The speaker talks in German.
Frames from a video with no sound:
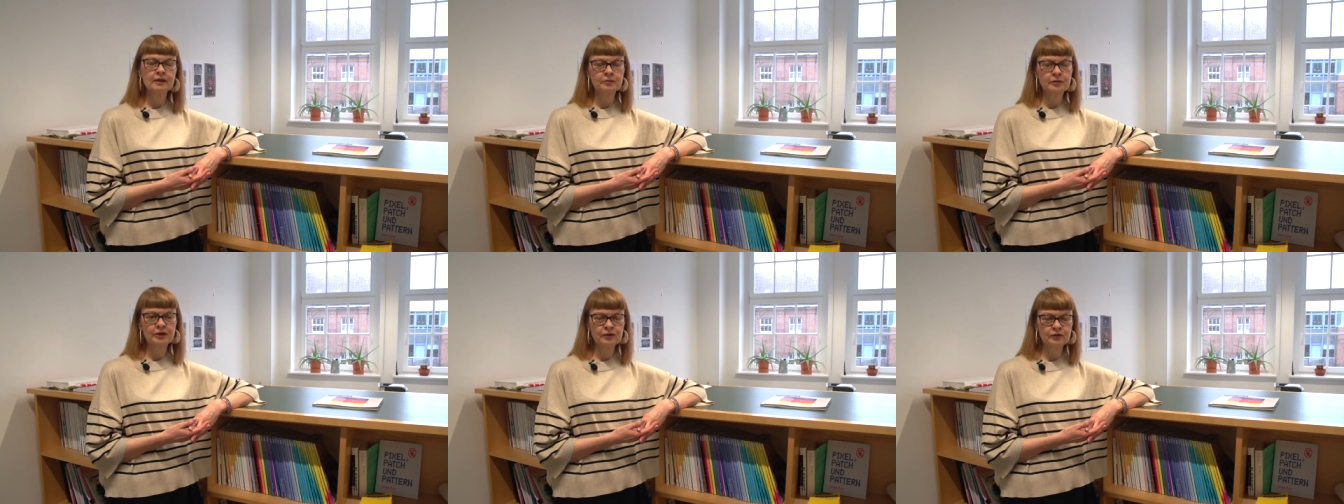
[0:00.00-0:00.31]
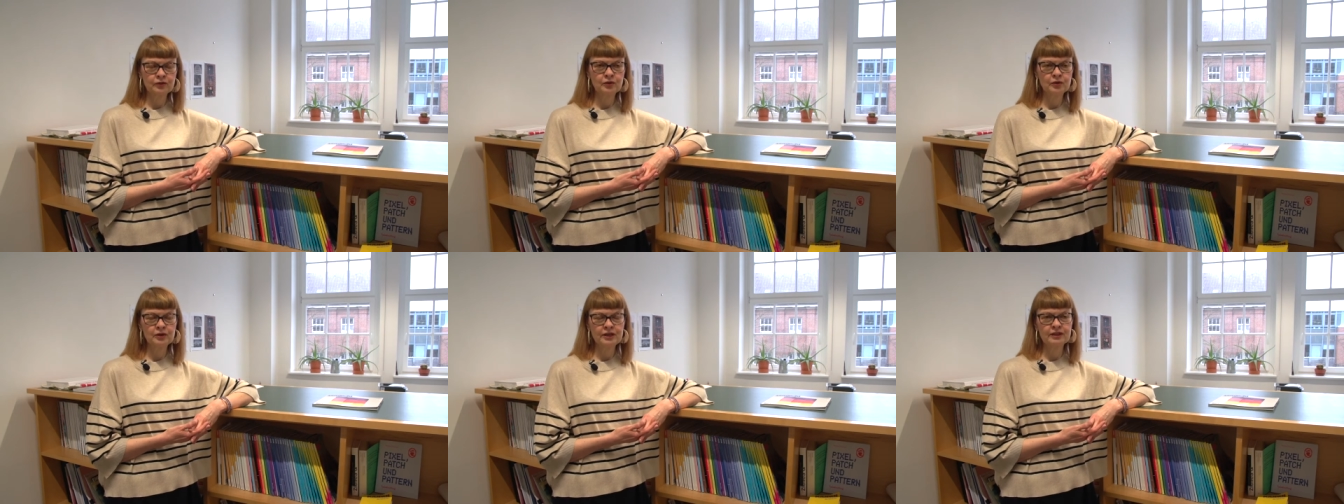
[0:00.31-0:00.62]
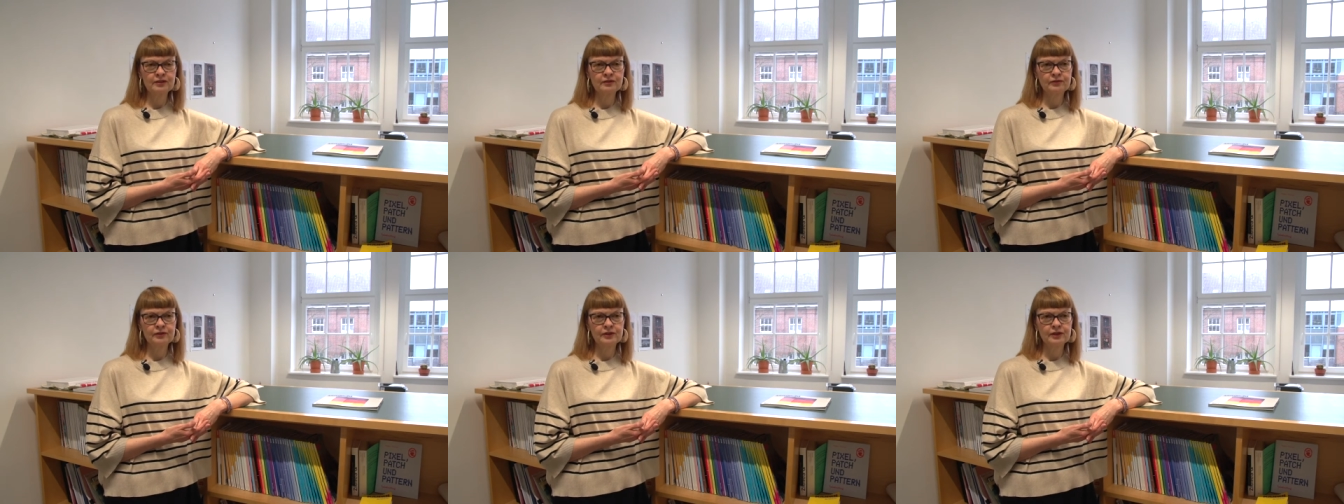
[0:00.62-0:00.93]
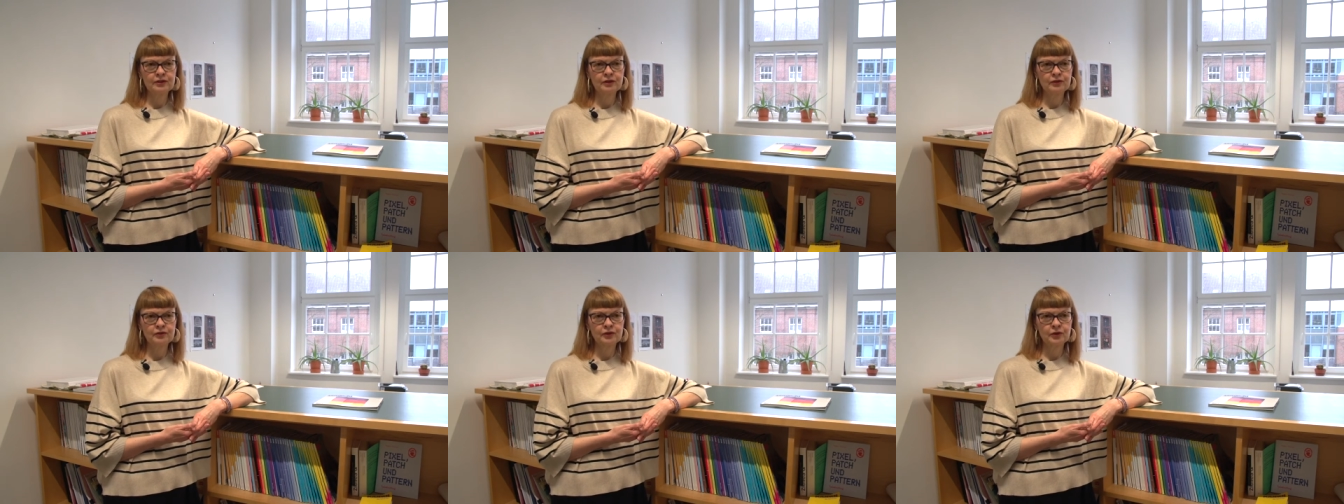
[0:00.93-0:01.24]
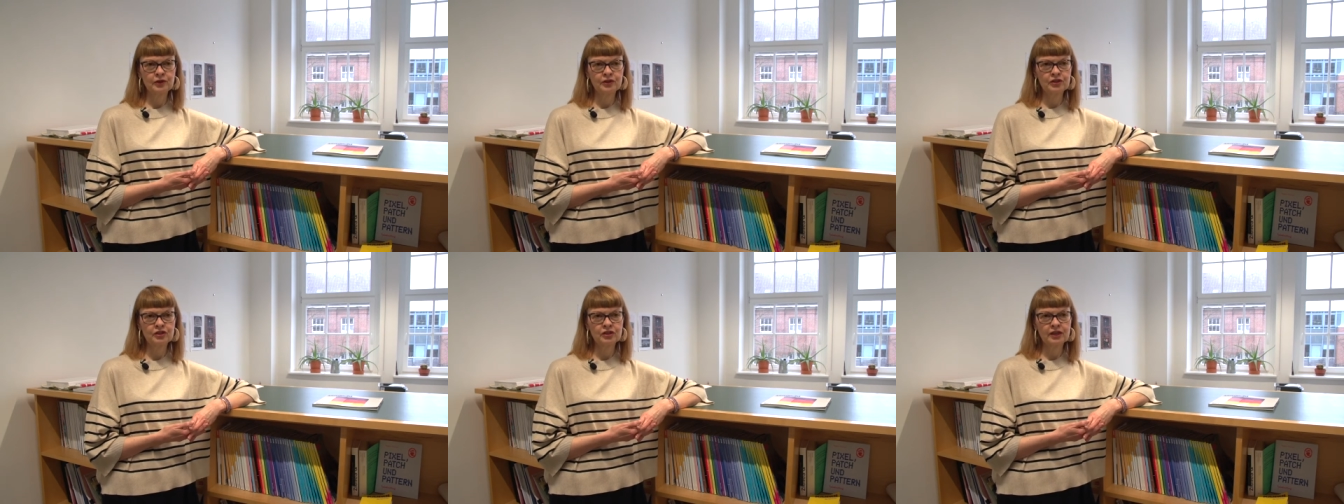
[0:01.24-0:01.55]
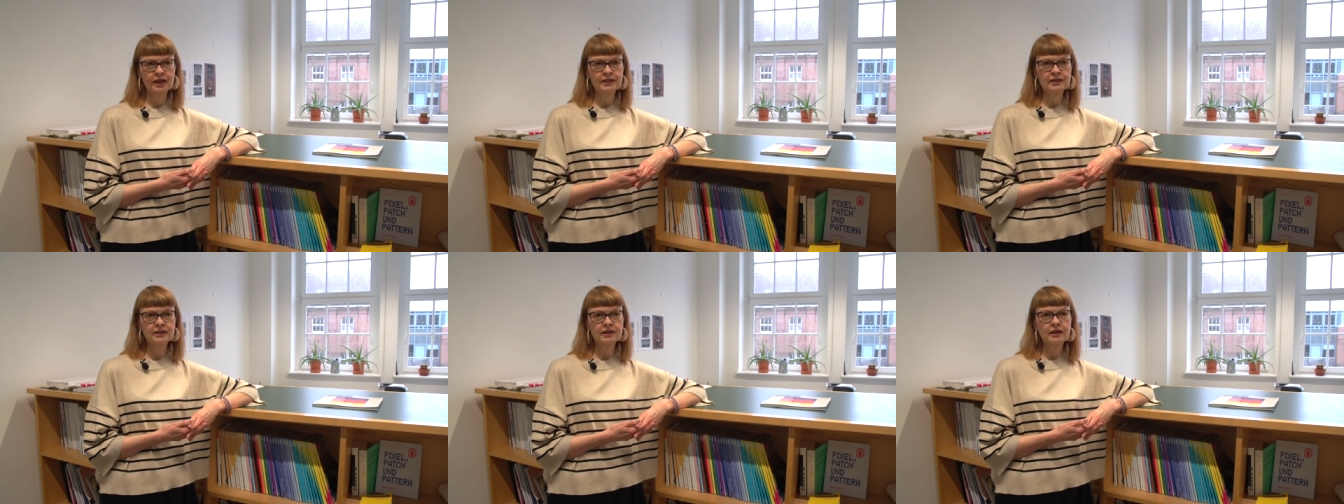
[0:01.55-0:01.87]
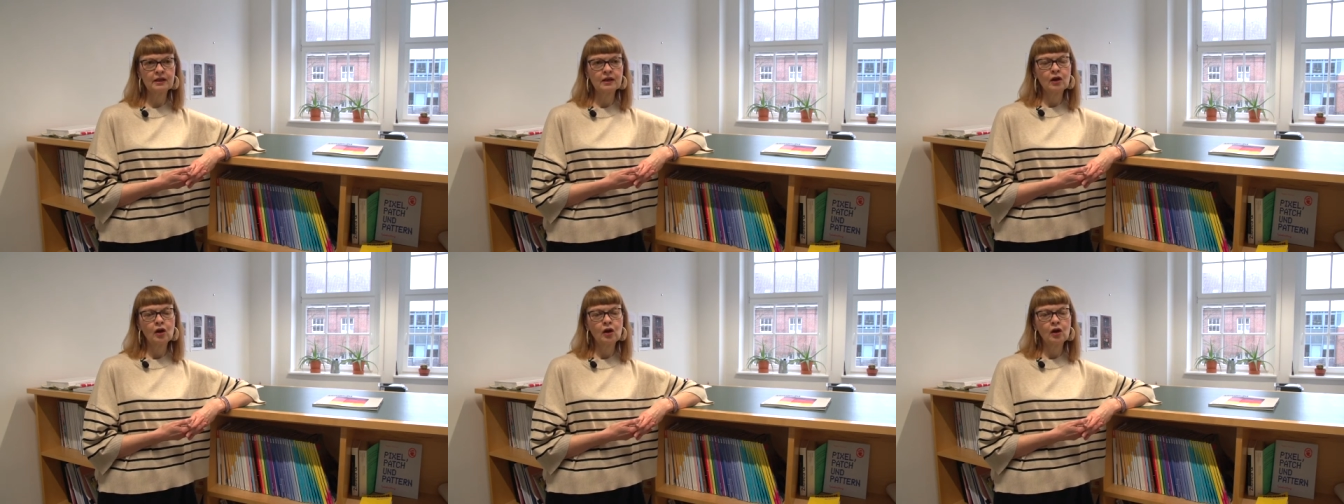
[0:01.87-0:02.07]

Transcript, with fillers: Meine Vorlesung findet auf Deutsch statt.